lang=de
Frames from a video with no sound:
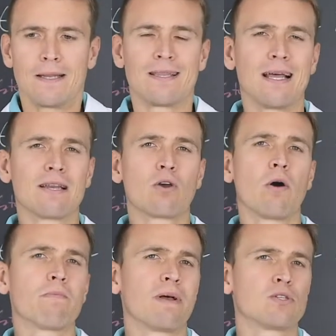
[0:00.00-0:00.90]
dann
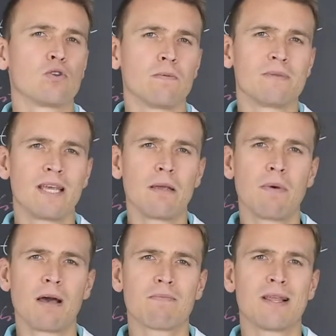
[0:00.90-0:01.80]
kommt man zu dem
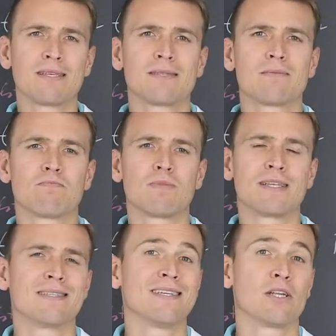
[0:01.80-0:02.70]
Thema, dass
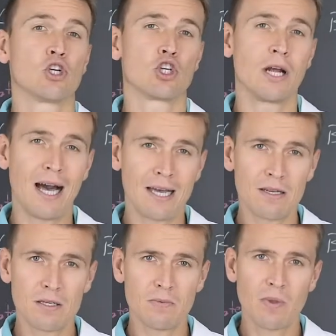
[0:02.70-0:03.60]
das nicht
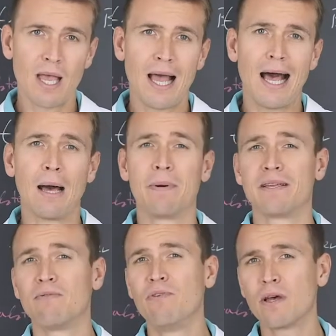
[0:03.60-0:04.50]
schadet, aber
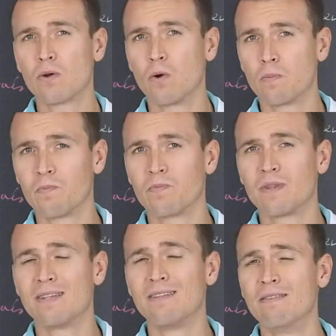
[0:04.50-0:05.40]
die Wirkung
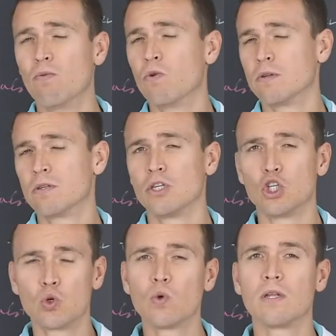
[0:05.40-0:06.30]
und die
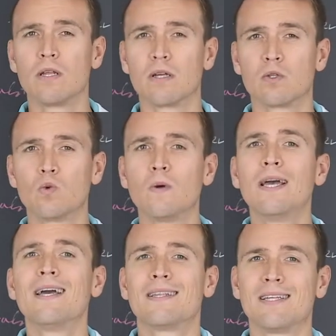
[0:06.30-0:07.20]
Studien dazu,
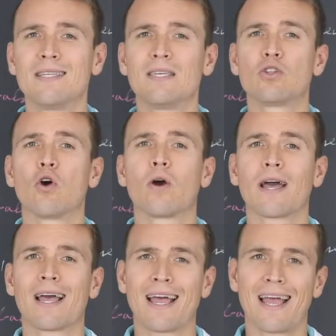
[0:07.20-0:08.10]
die sind doch
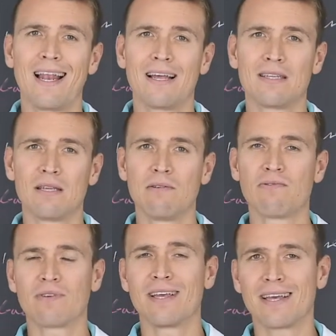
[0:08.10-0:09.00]

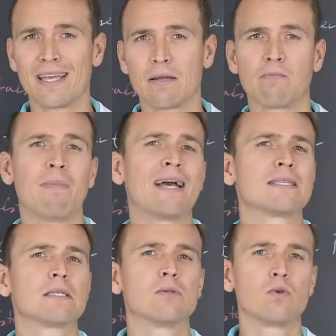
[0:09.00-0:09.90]
relativ gering.
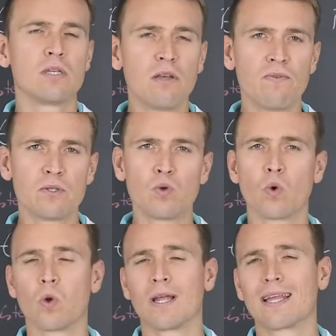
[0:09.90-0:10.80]
Meistens nur
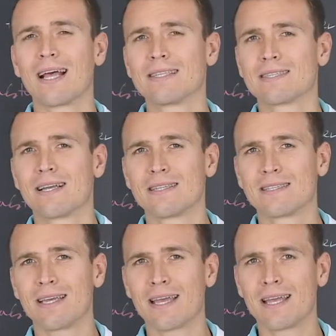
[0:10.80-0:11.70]
Tierversuche und eine ganz,
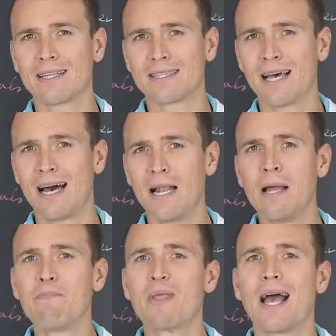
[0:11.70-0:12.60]
ganz geringe Zahl
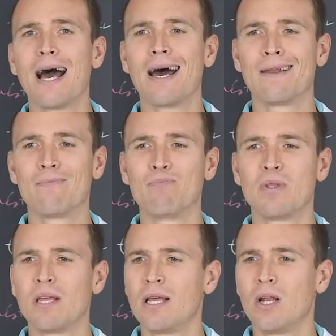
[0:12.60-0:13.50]
an
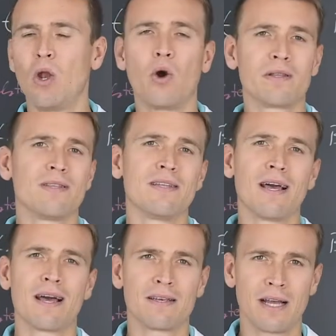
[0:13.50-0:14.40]
Leuten, die
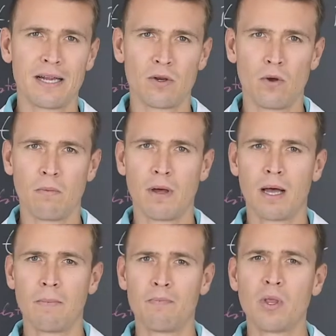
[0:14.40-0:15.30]
daran teilgenommen
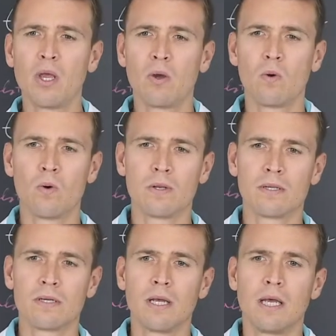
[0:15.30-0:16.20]
haben.
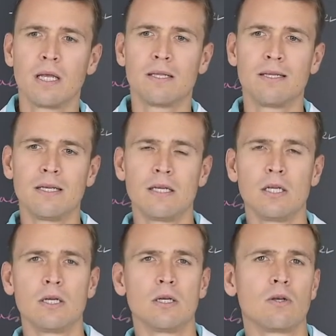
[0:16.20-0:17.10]
Und
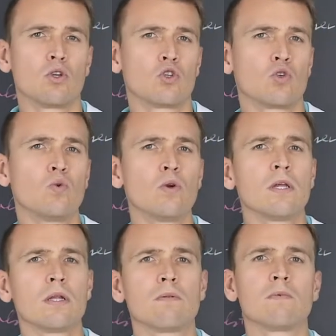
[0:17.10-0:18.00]
die
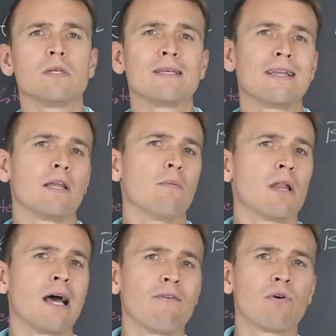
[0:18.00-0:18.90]
Studien, die gehen
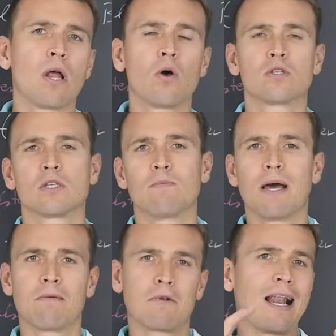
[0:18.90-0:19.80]
immer davon aus, dass
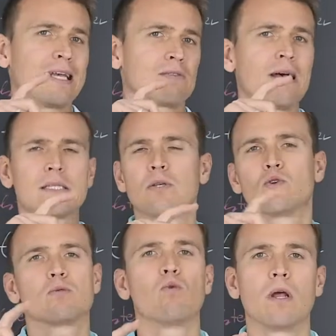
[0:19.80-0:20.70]
man ein Glas Wasser,
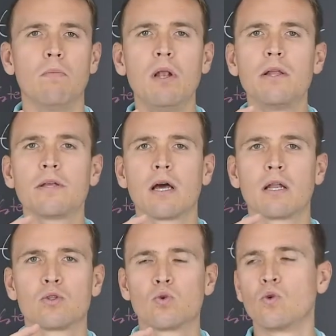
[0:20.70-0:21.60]
also 200 Milliliter
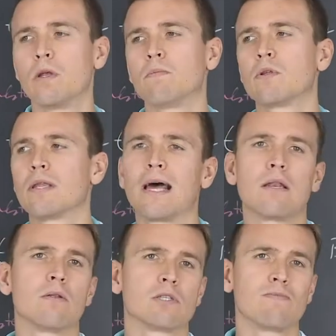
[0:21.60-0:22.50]
dazu nimmt,
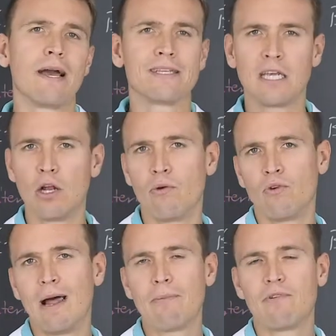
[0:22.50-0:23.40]
dann zwei
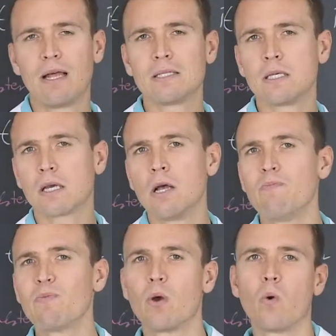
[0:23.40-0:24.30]
Teelöffel Apfelessig
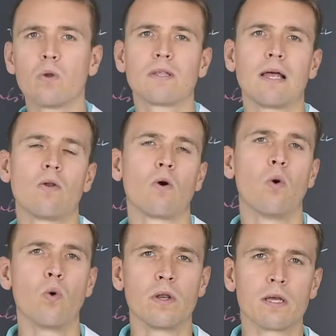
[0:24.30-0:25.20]
und dann
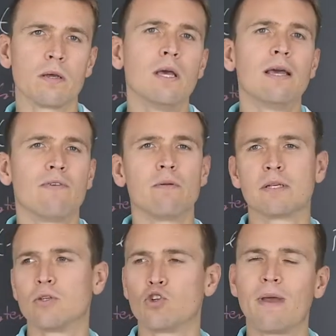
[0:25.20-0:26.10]
noch Honig. Wem
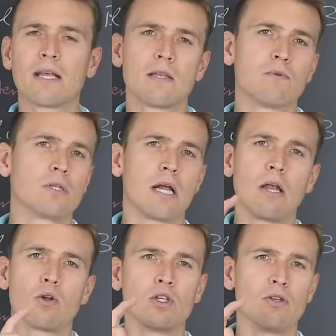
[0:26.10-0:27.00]
das nicht schmeckt, gibt es
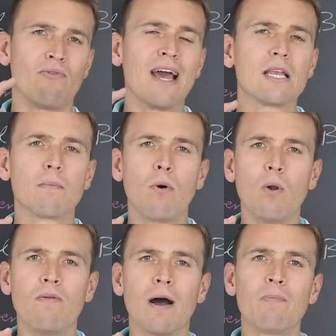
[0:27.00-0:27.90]
halt auch diese
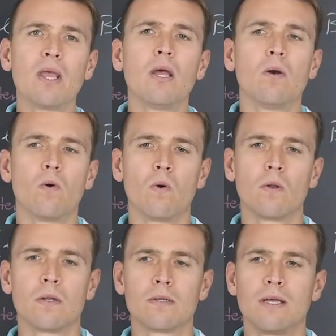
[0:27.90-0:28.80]
Fertigpulver
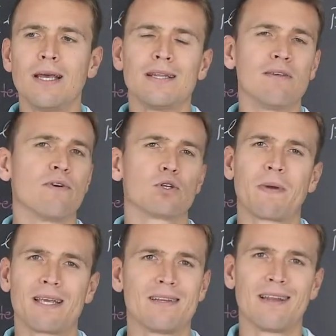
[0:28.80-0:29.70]
und die
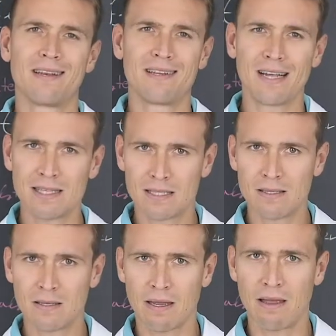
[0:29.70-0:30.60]
versprechen dann die
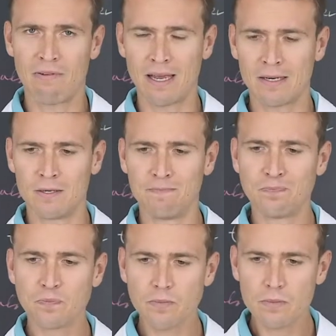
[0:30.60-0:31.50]
ganzen Effekte.
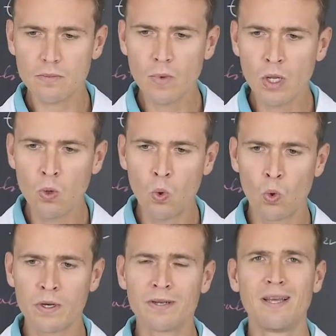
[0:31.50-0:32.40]

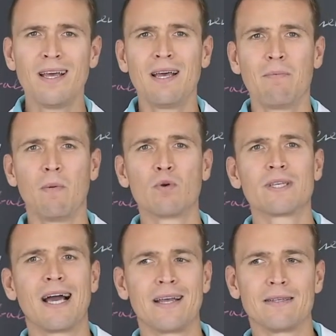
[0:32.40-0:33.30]
Und man
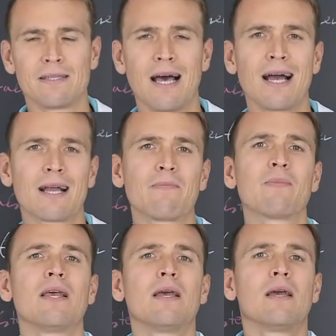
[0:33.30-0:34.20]
muss eines sagen,
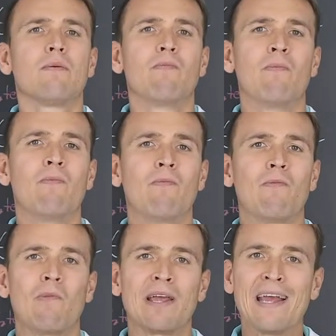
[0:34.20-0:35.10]
mm,